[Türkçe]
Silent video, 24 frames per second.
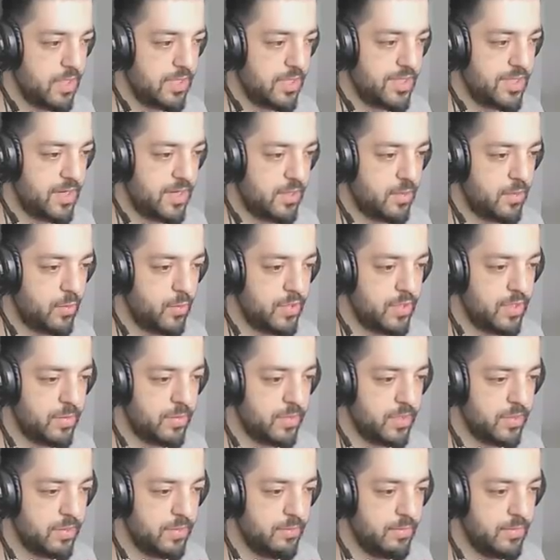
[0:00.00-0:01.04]
Kaçarak
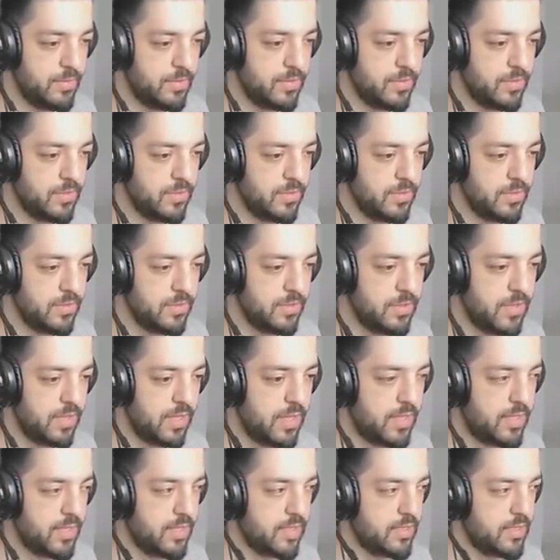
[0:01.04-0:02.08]
oynamayalım.
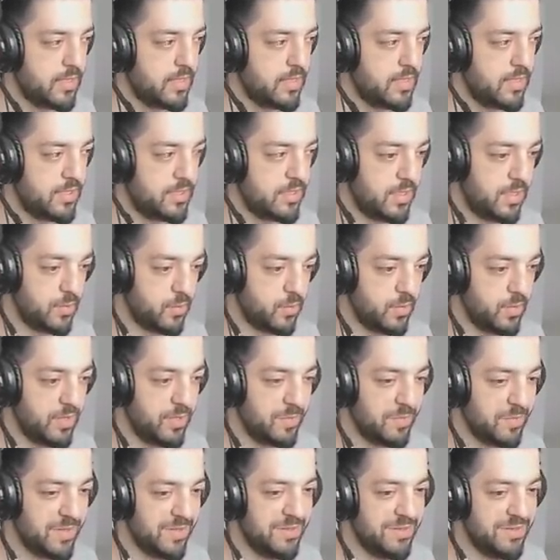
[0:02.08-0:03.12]
Yani alandan kaçarak
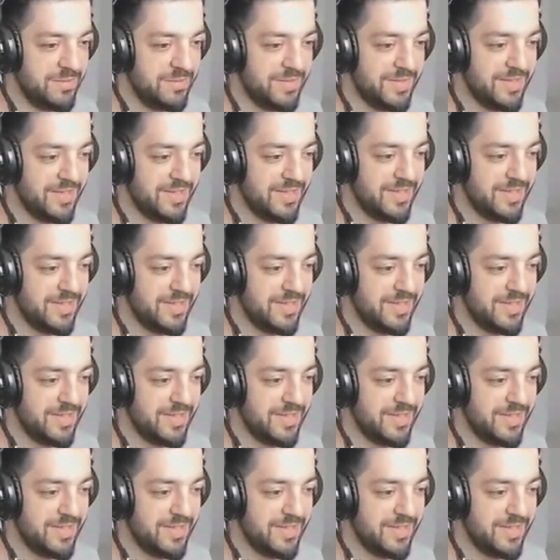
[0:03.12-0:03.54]
oynamayalım.